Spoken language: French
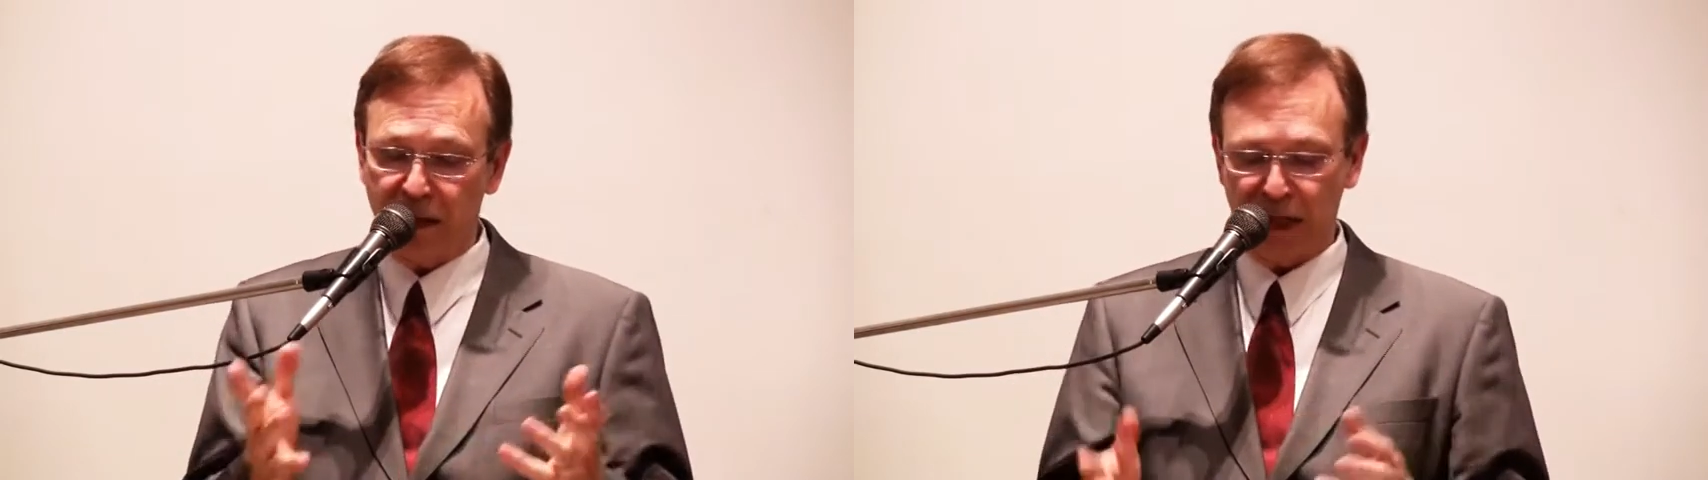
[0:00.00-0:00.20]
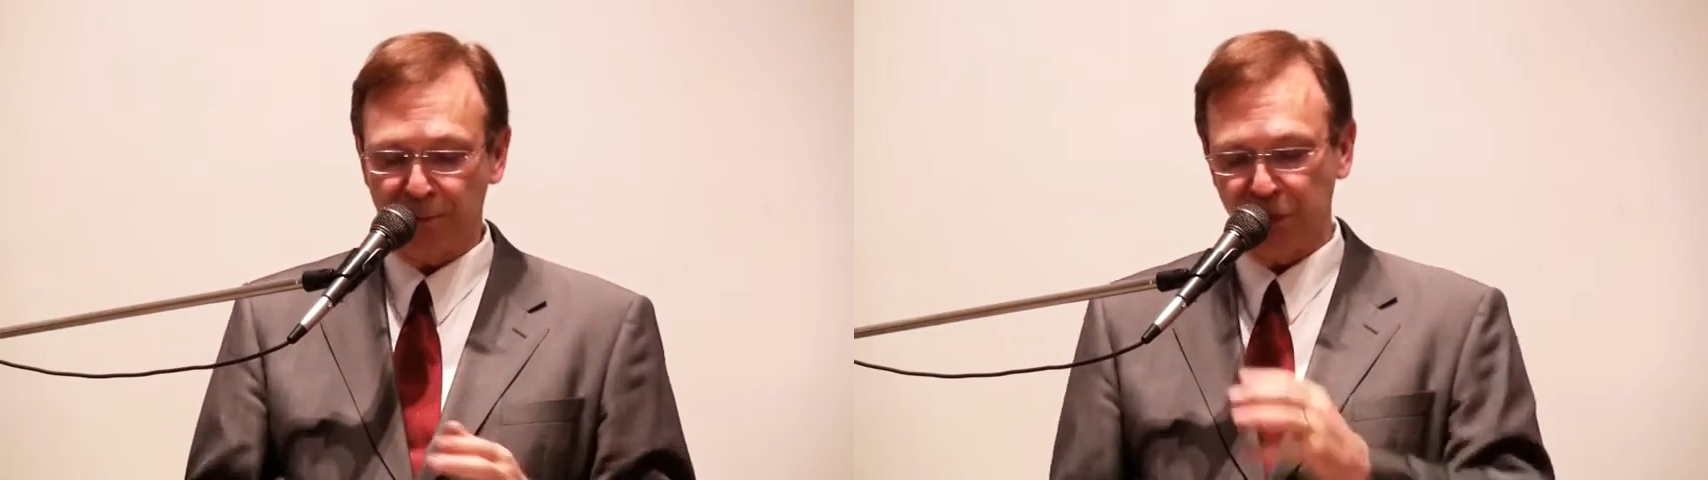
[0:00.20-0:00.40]

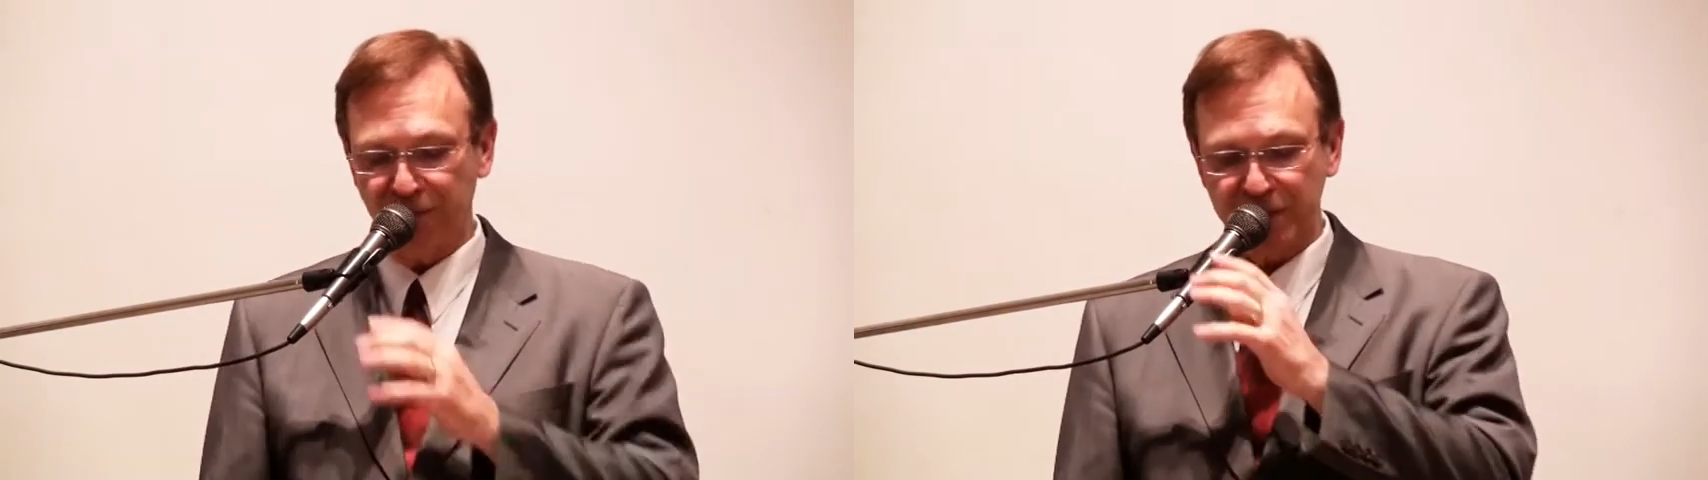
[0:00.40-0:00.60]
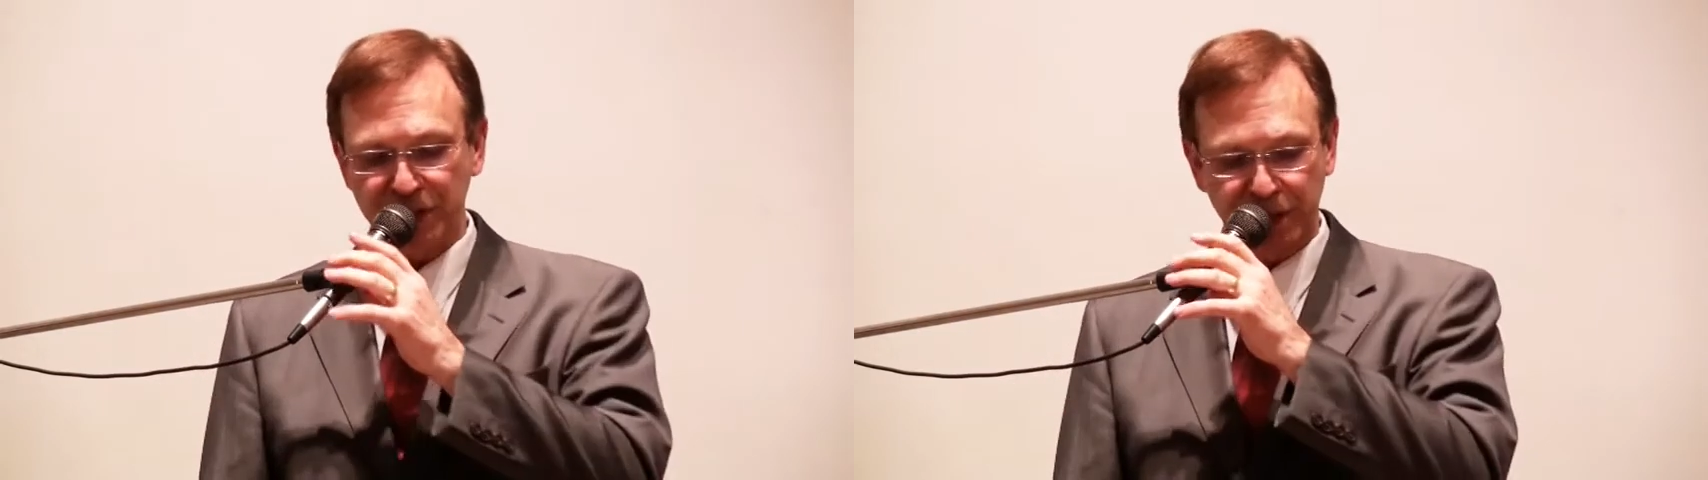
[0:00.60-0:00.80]
à la
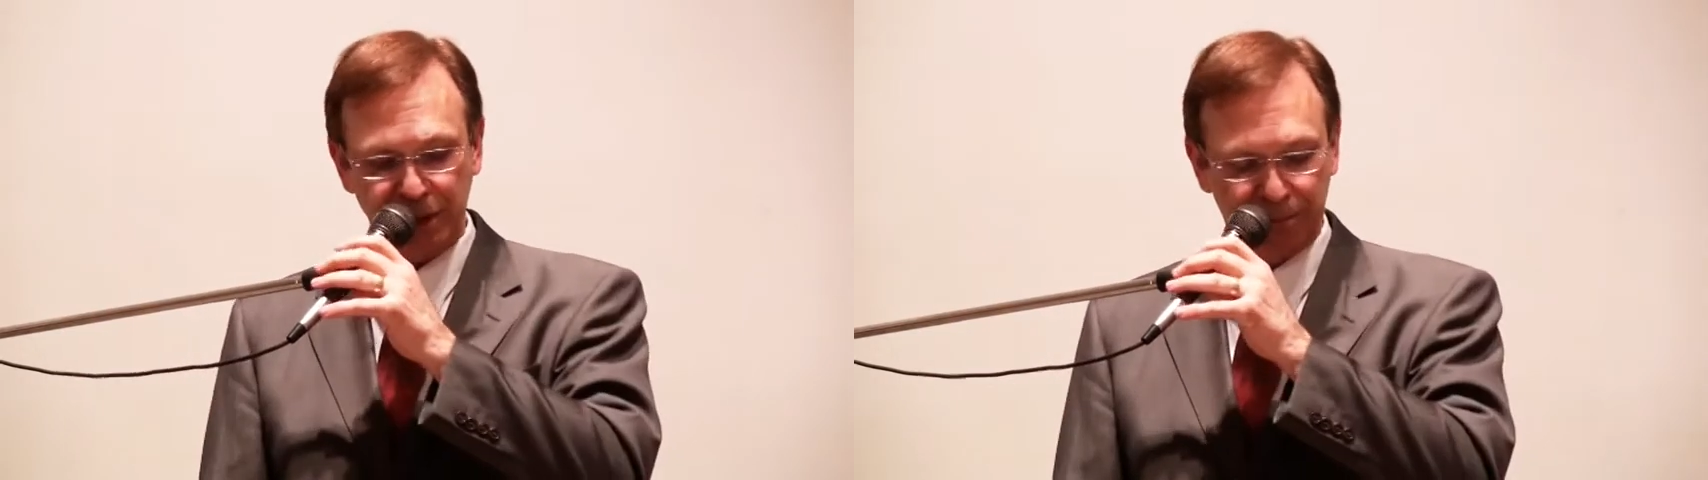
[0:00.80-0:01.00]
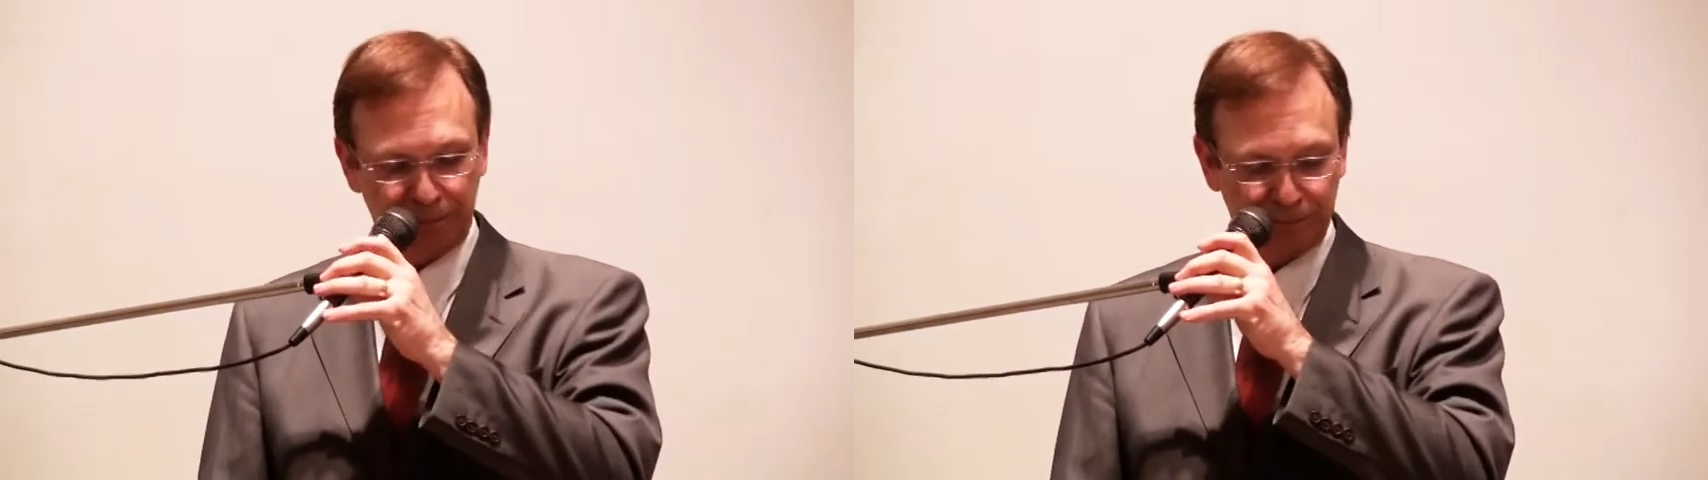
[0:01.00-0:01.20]
prophétie,